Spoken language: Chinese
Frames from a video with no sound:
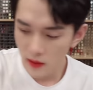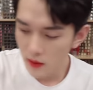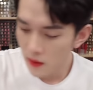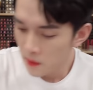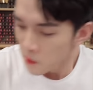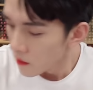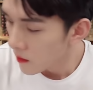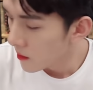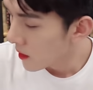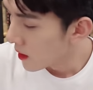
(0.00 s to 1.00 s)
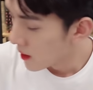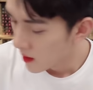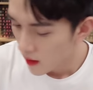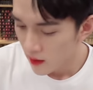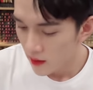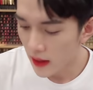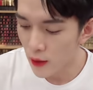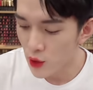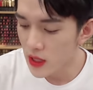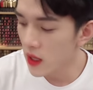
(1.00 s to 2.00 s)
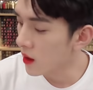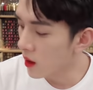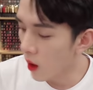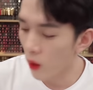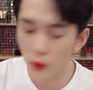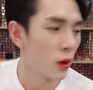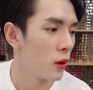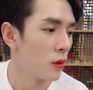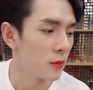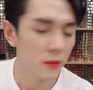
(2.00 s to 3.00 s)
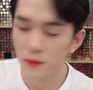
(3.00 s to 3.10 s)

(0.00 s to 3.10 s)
哦。感觉今天的口红都